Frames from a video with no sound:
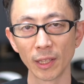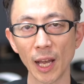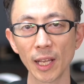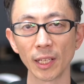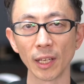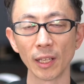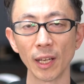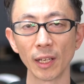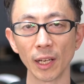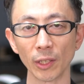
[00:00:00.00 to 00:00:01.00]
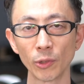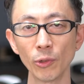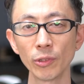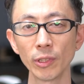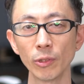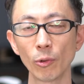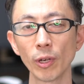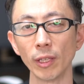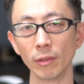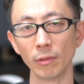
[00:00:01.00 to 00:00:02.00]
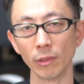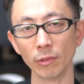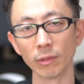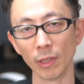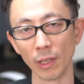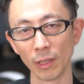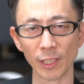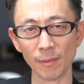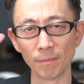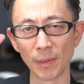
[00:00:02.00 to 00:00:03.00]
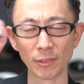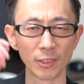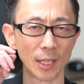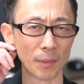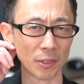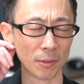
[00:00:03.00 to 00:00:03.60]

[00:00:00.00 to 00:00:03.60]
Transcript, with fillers: 単位が足りないから教室に残れって言うんですね金髪茶髪